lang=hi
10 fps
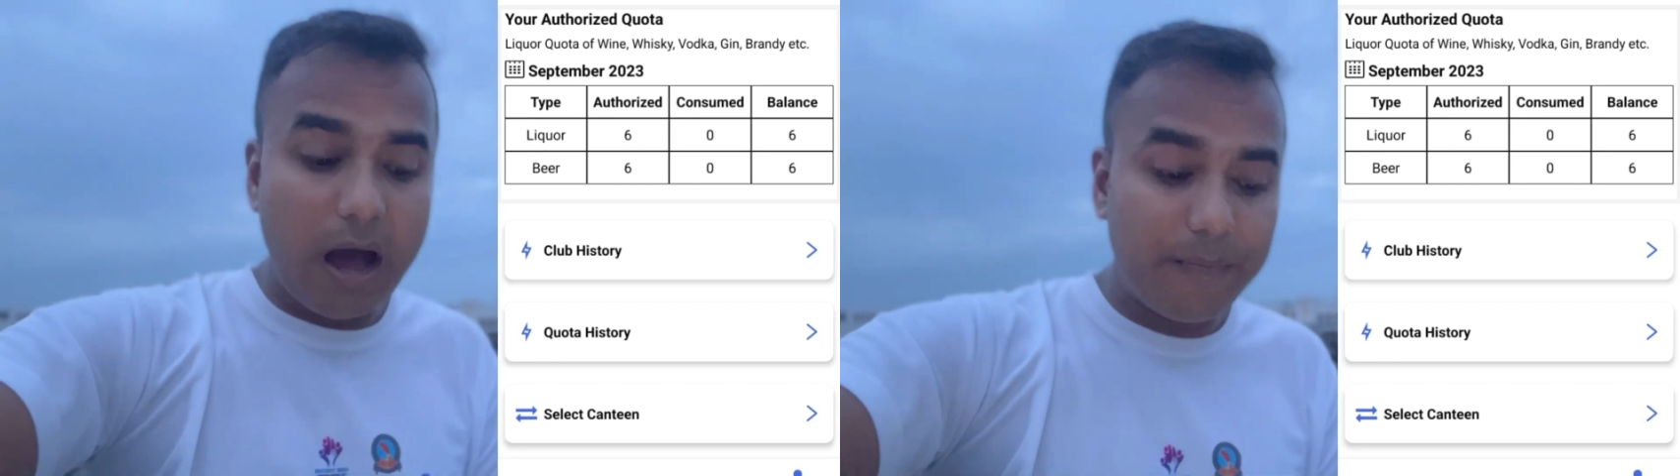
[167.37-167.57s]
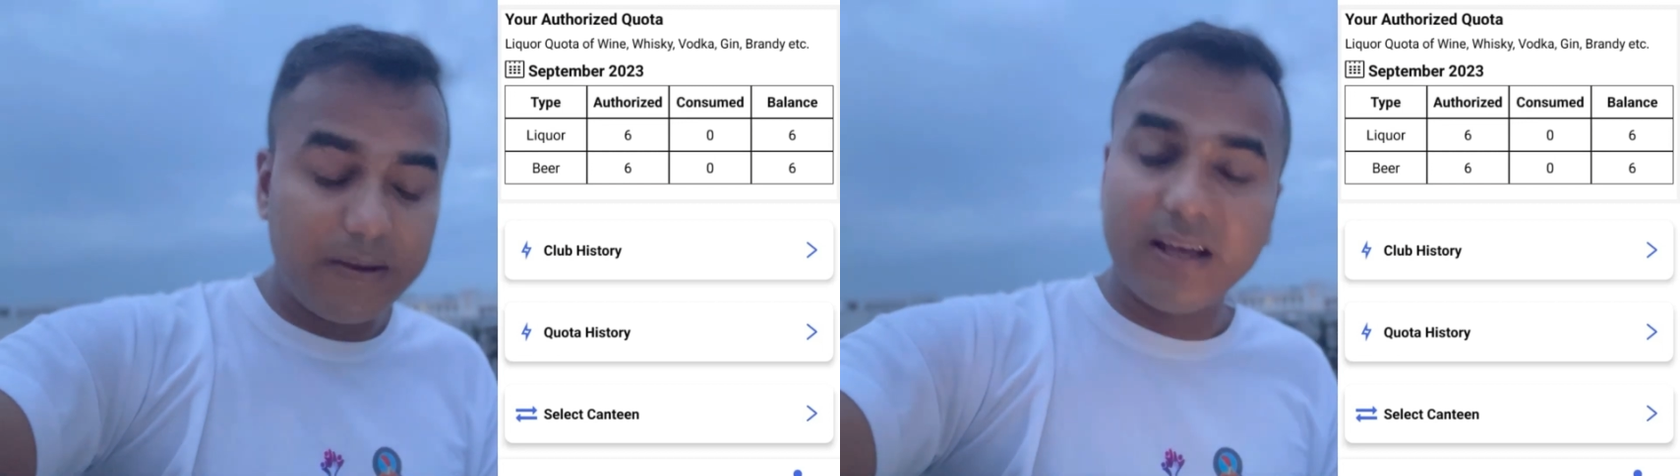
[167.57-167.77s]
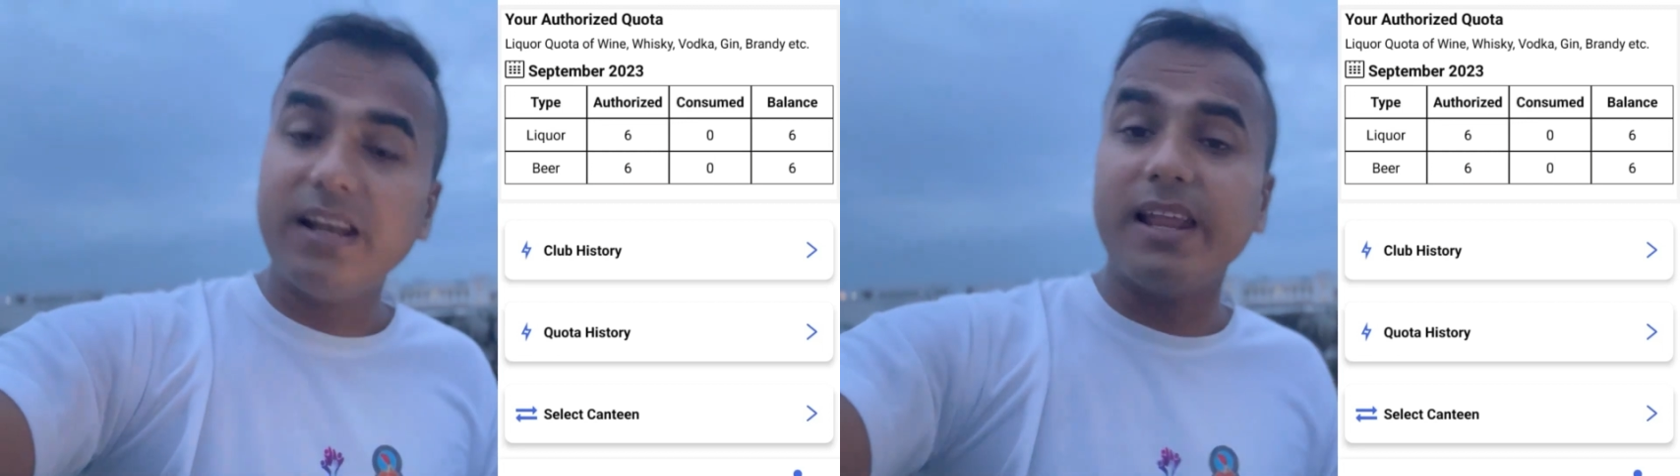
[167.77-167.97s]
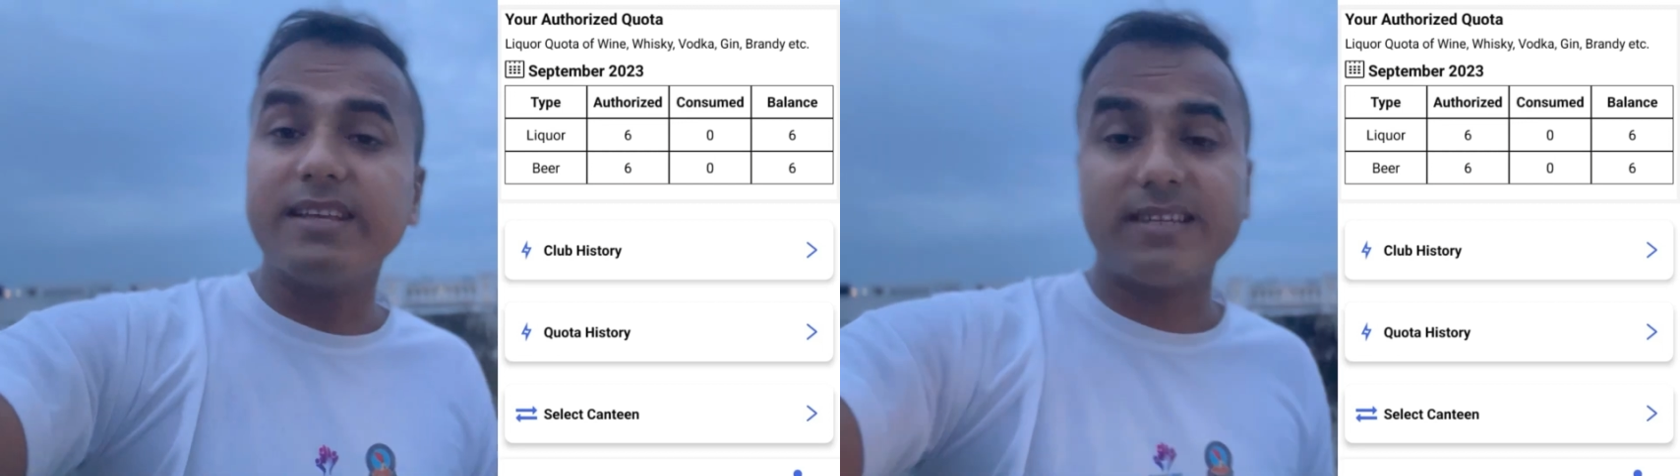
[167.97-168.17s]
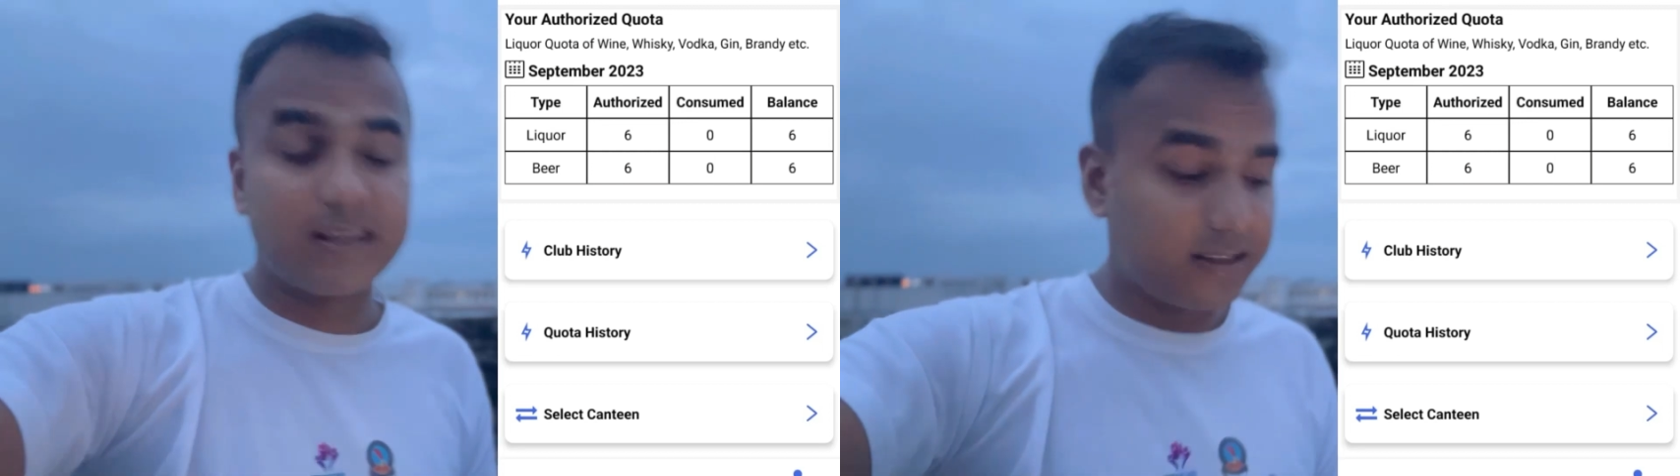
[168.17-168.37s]
आप ये ले
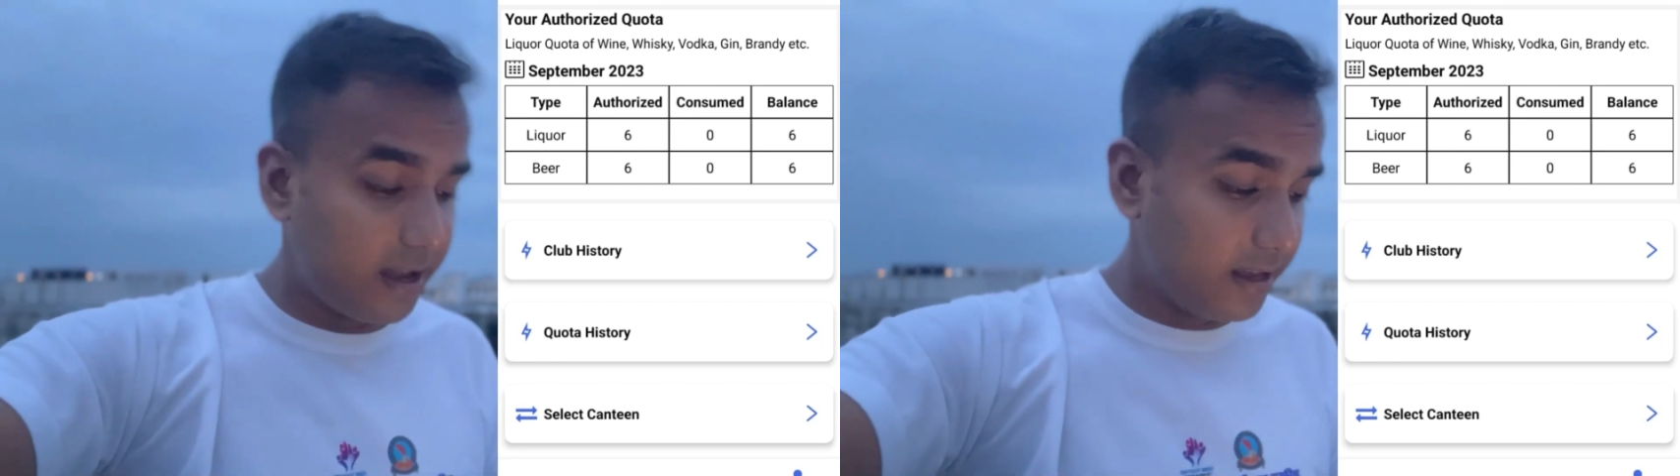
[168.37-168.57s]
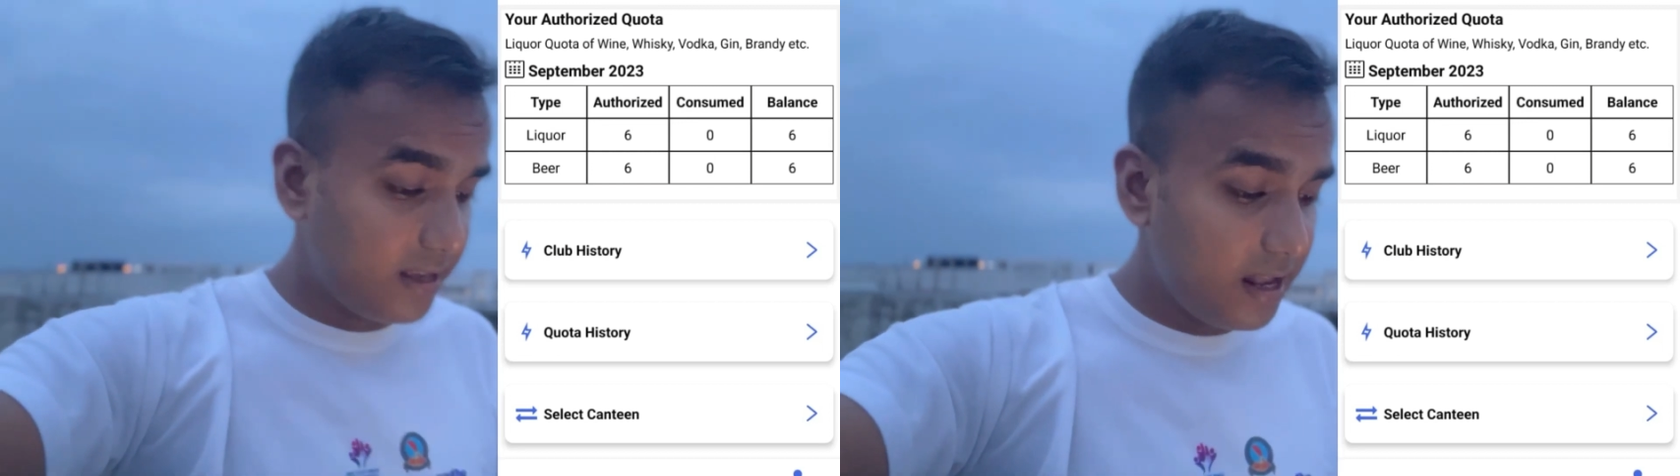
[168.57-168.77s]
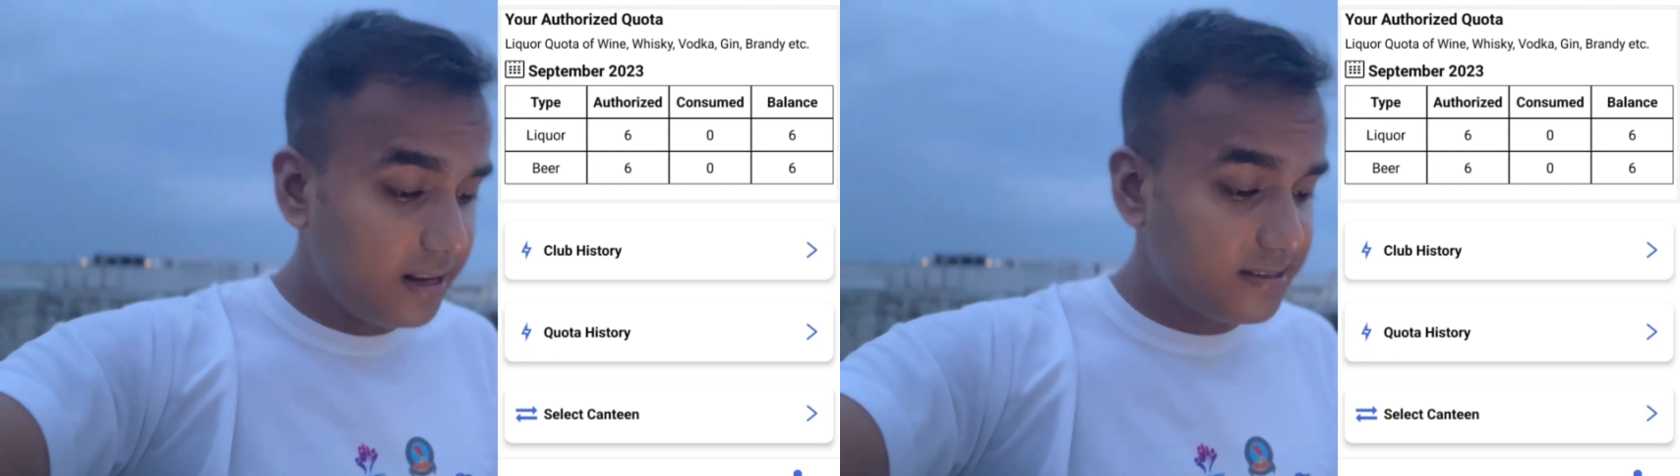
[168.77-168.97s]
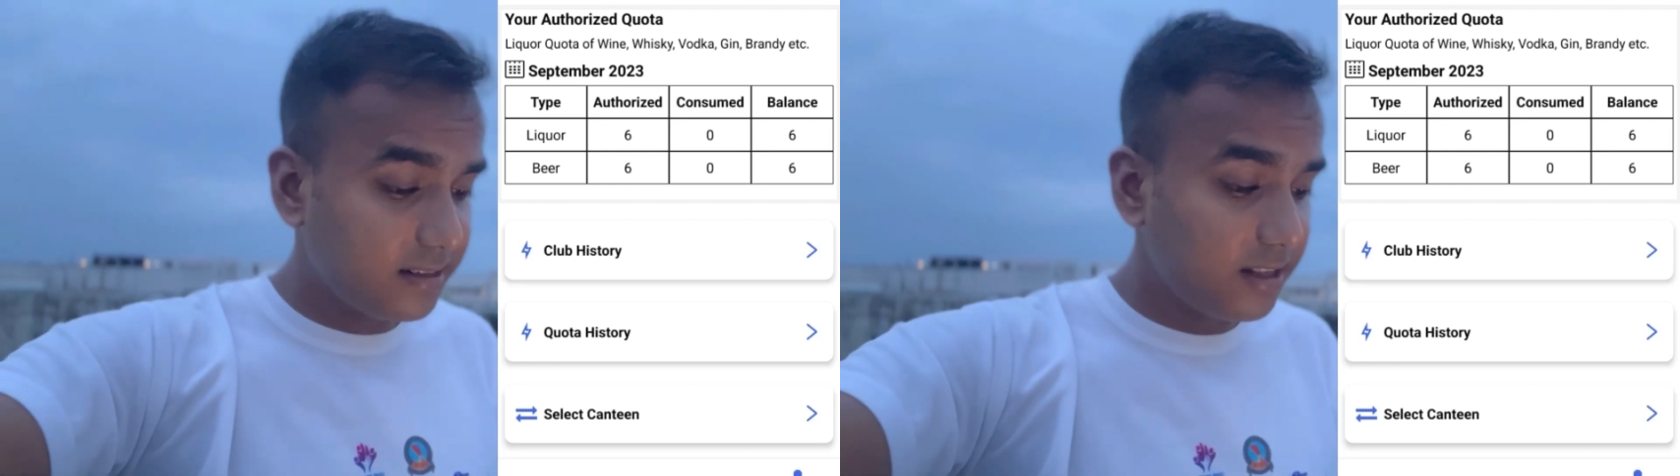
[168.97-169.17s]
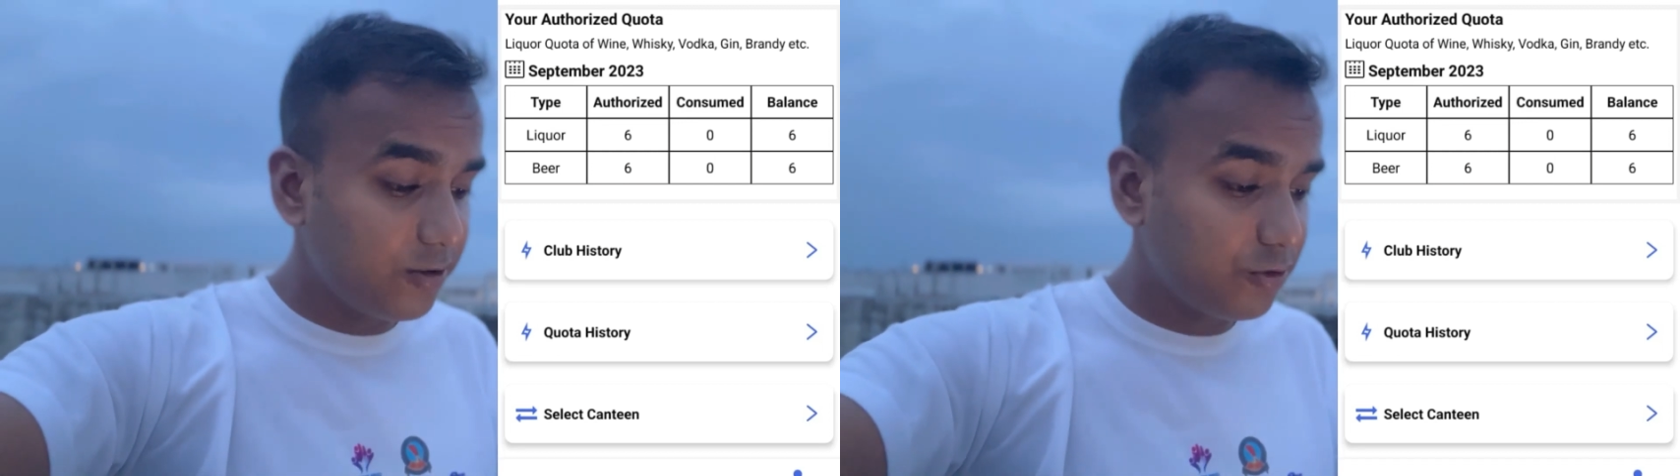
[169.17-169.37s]
सकता है क्या ले
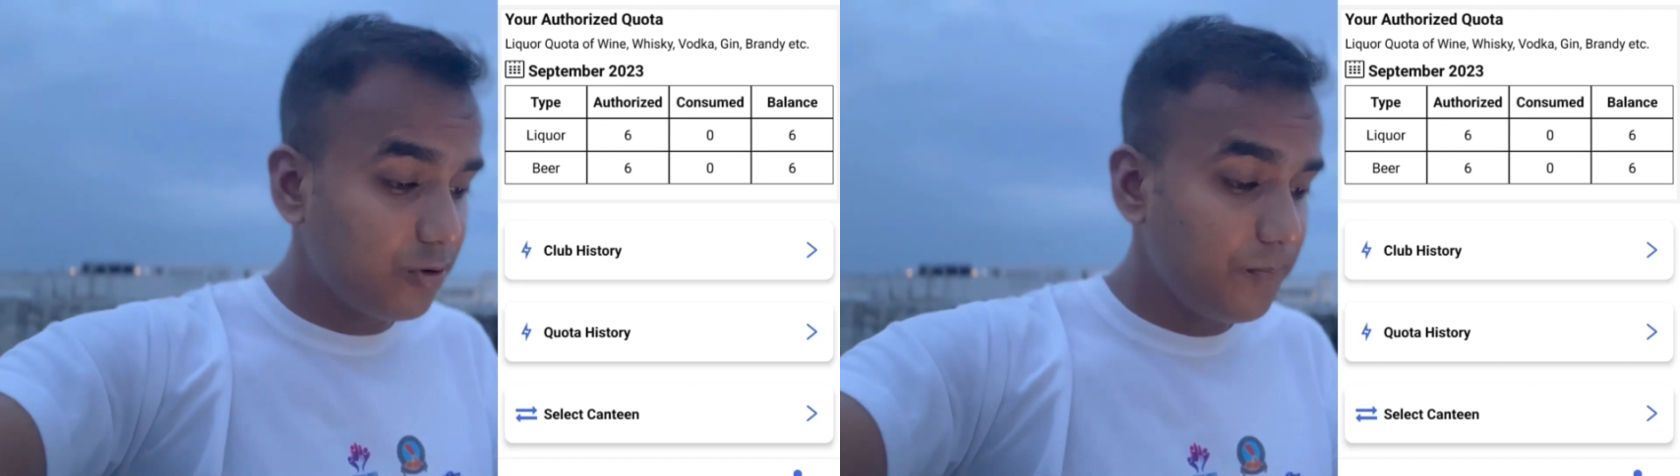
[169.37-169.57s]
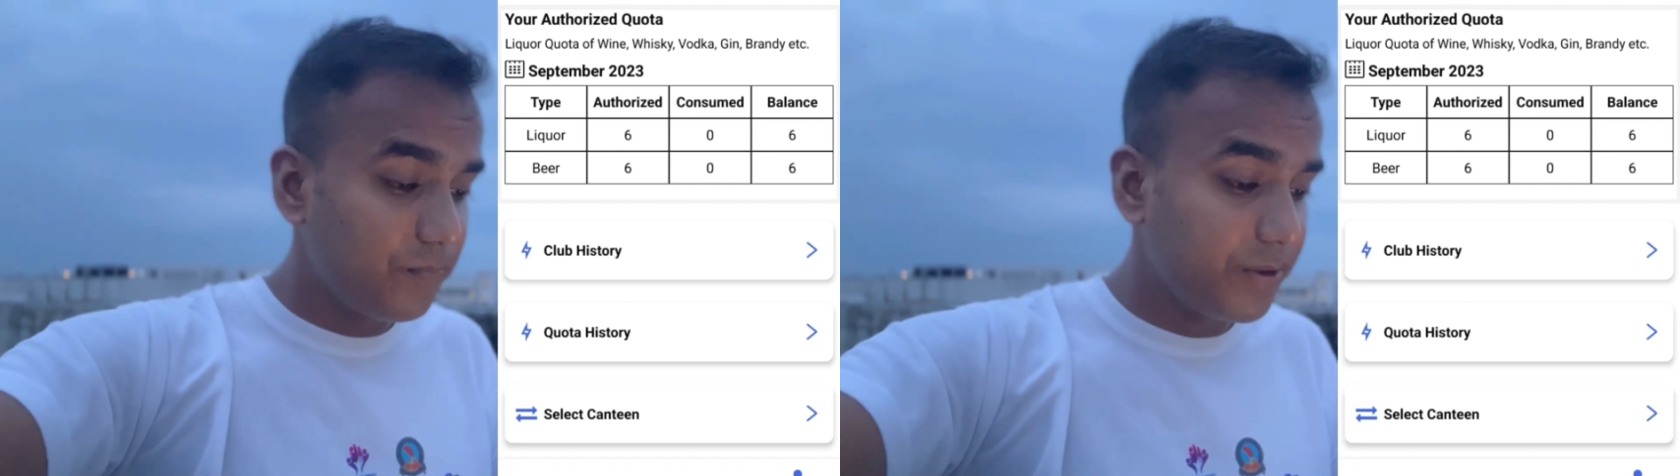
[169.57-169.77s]
सकता है दोस्तों